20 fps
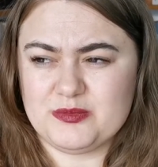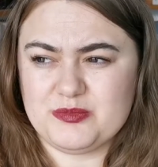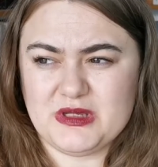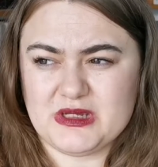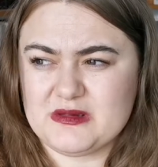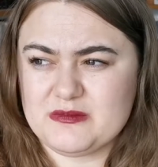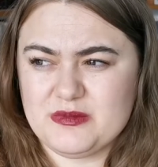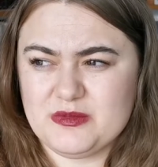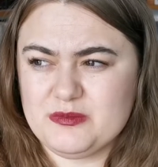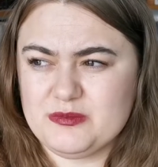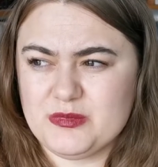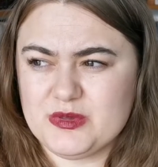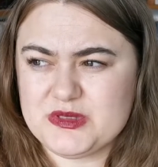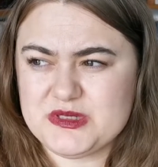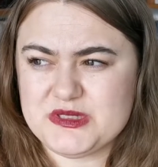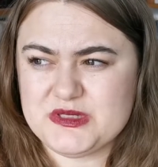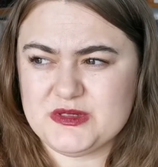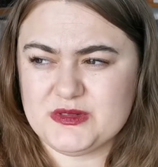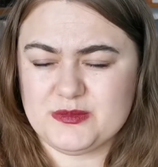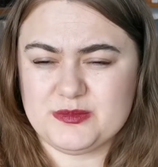jakby
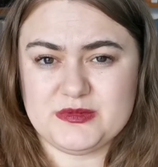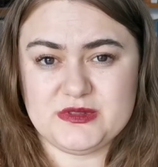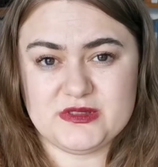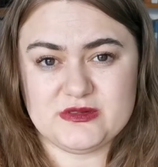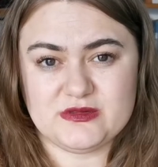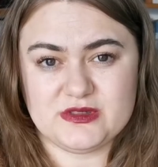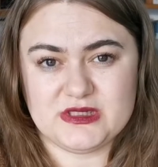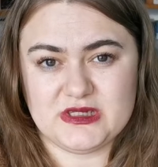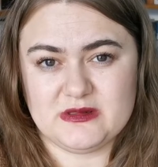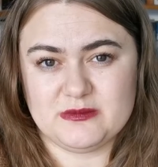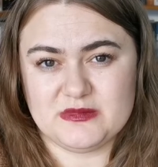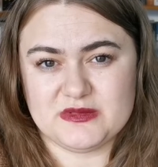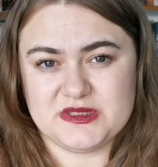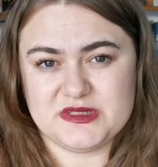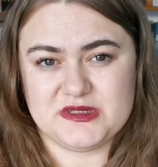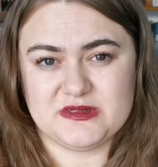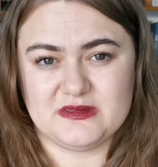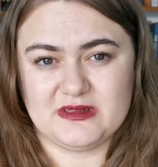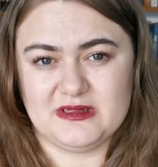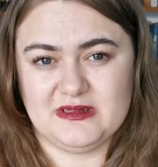mocno obciąża
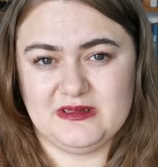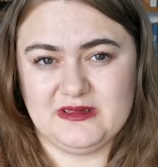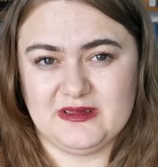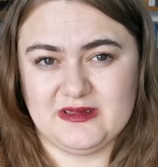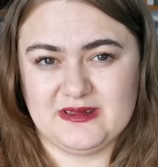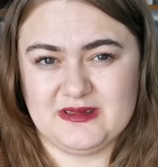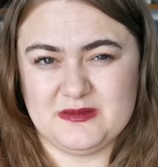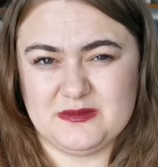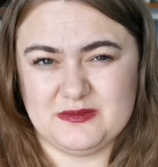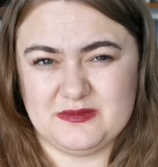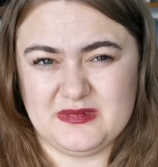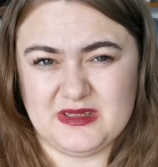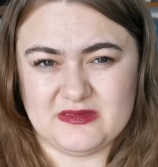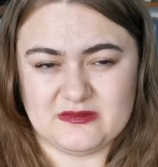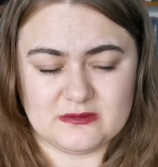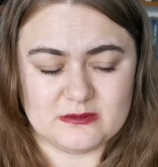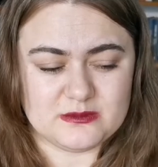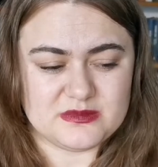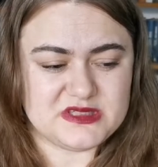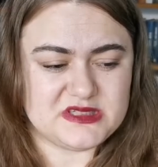emocjonalnie i nie
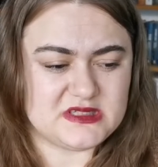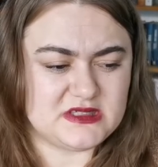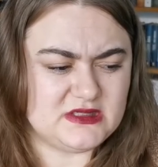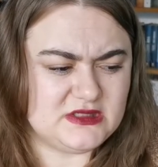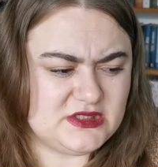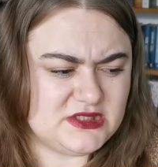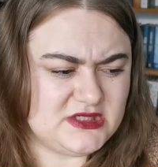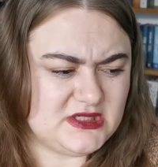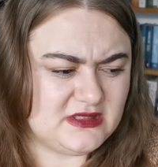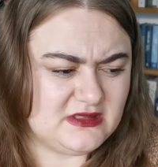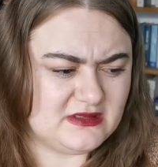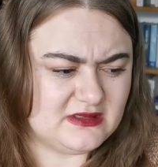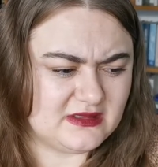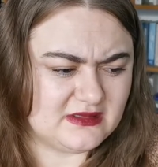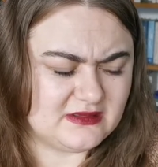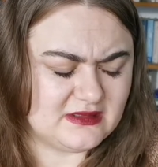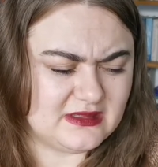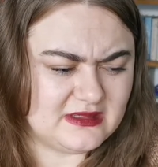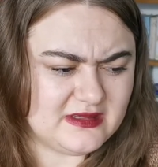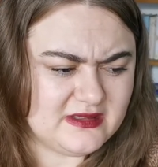wiem, psychicznie i
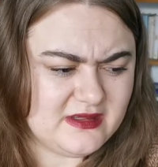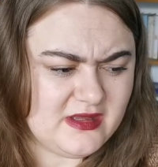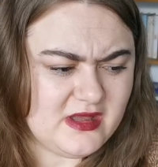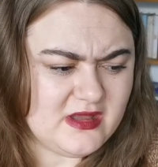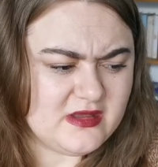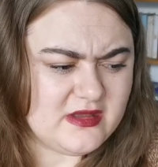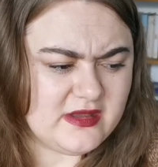tak dalej.